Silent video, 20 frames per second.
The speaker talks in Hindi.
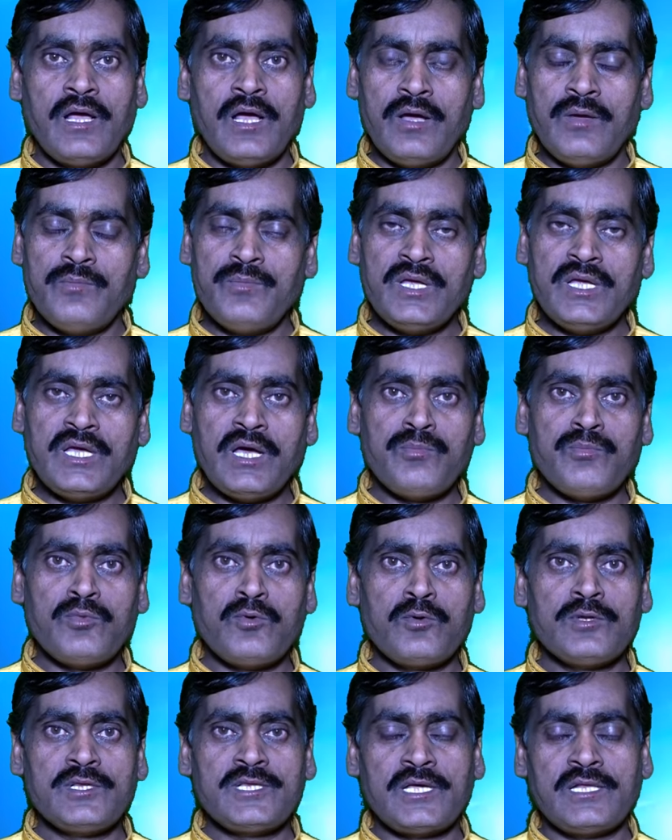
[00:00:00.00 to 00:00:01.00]

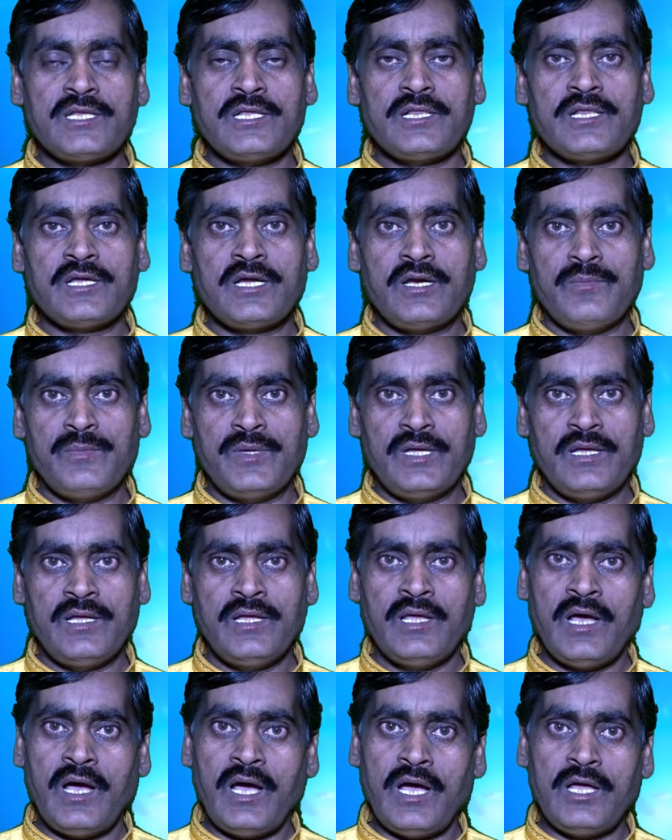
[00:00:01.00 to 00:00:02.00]
अंबिकापुर छत्तीसगढ़ में
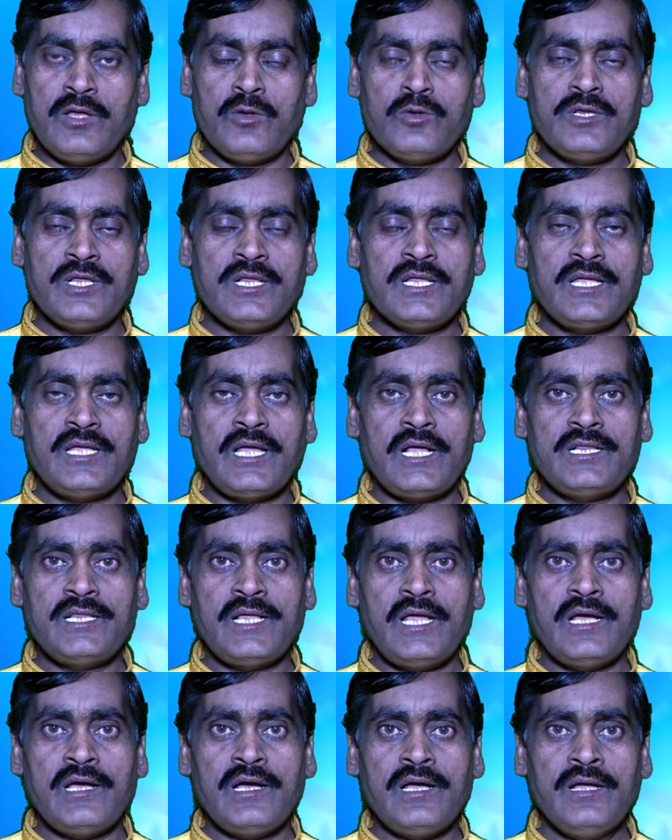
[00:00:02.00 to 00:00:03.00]
आयोजित किया
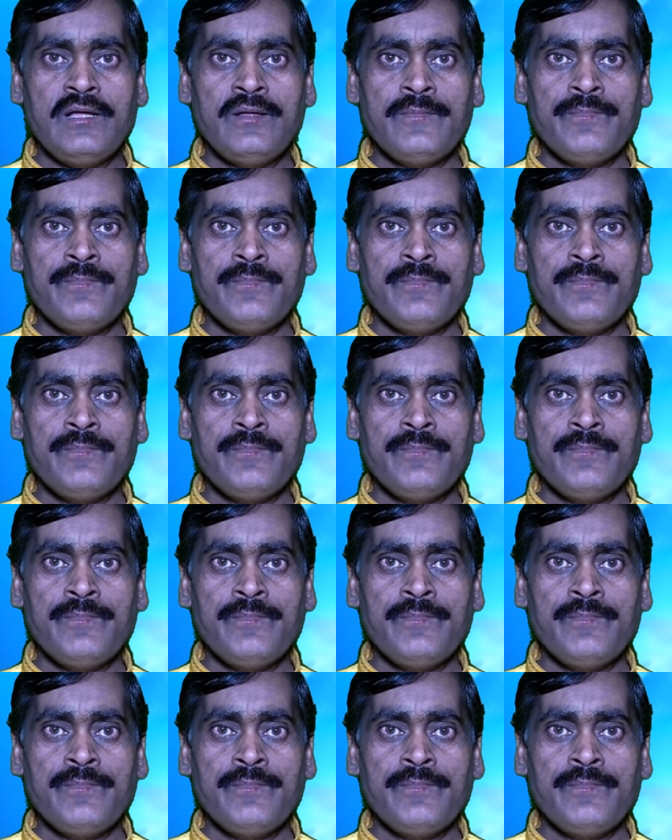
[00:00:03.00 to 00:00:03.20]
जाएगा